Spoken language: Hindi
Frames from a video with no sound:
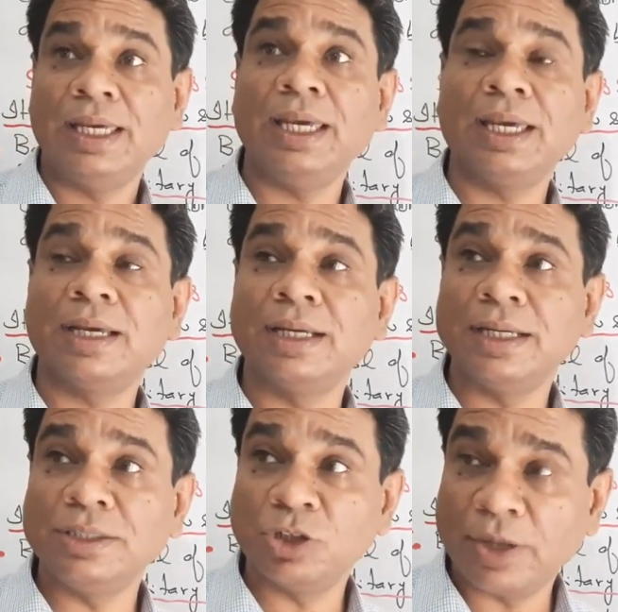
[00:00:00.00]
एक
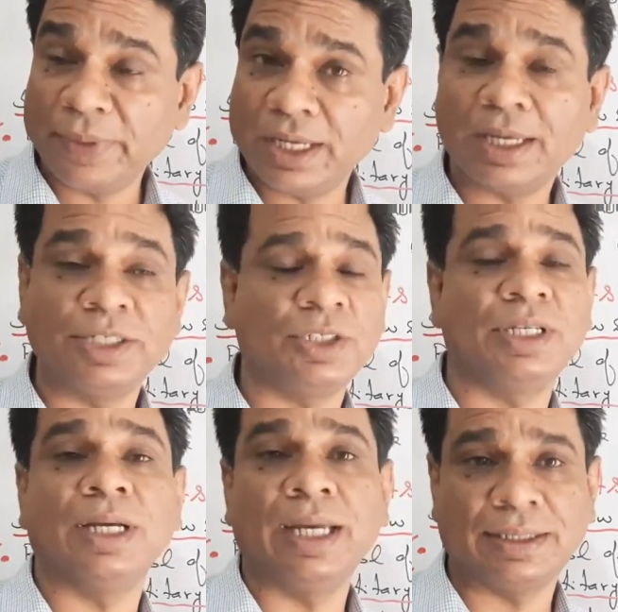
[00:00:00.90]
जो कम्युनिकेशन
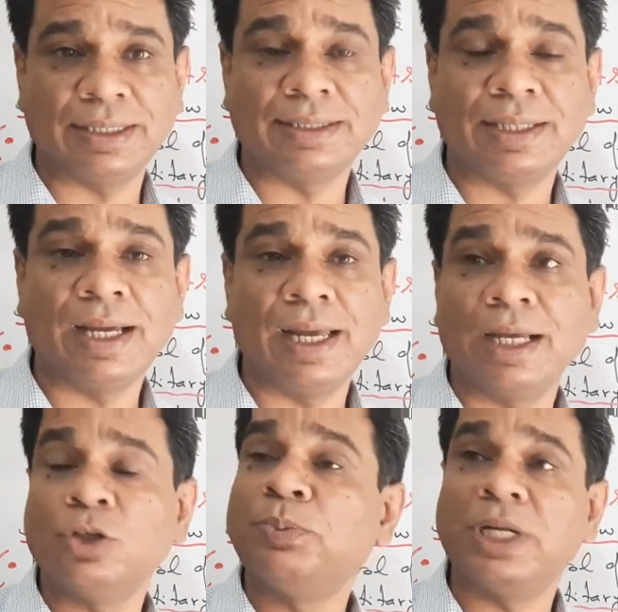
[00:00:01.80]
का एक सिलसिला
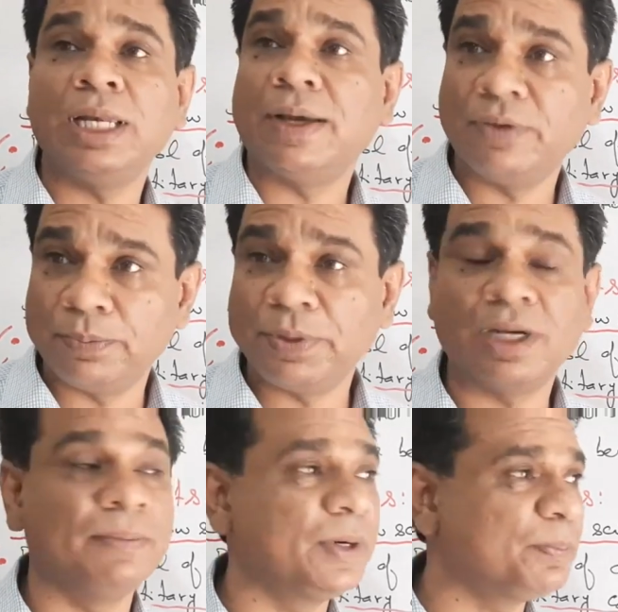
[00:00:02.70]
आया जो बड़े लेवल पे
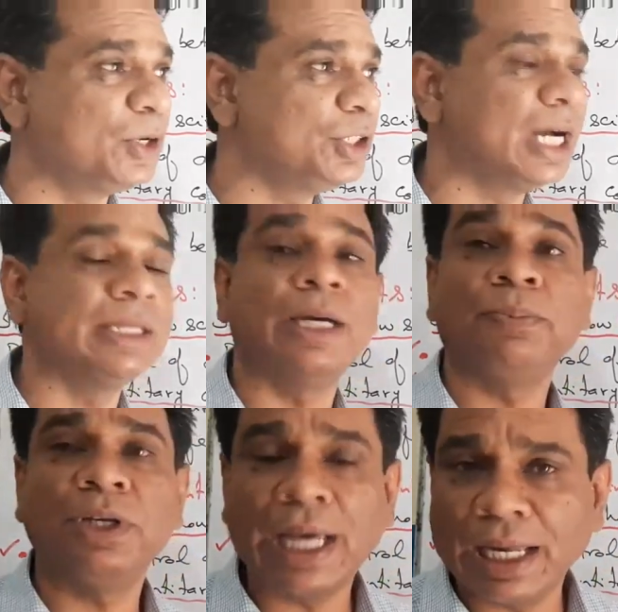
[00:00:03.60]
ख़बर पहुंचाता
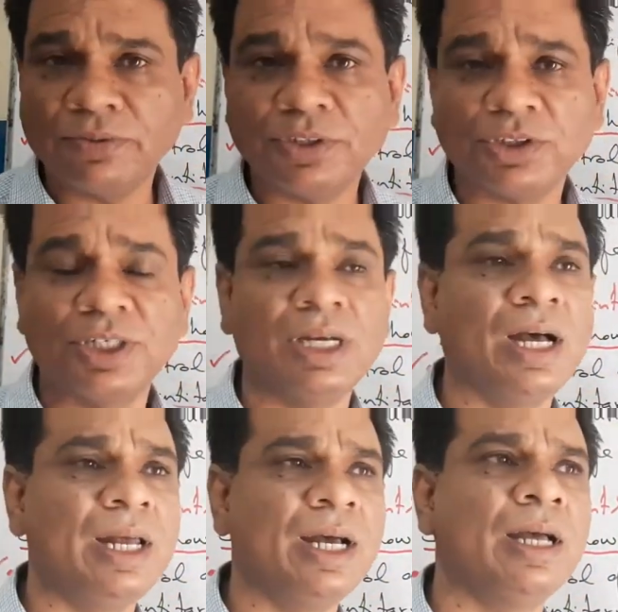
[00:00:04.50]
फिर टेलीविज़न का
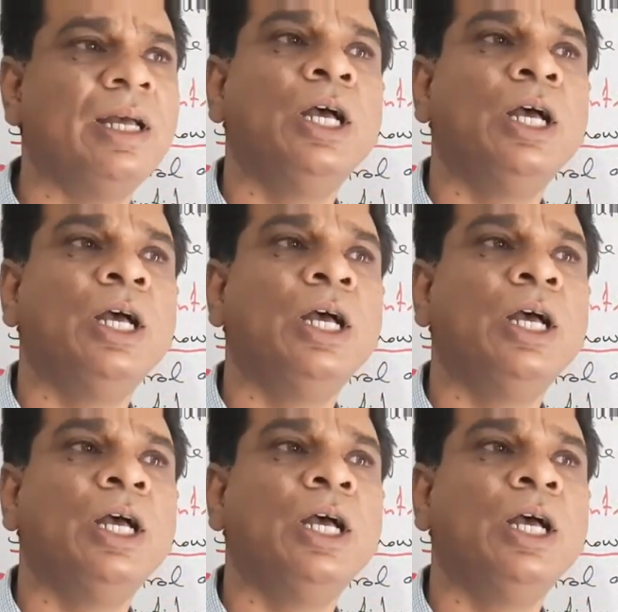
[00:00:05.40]
आना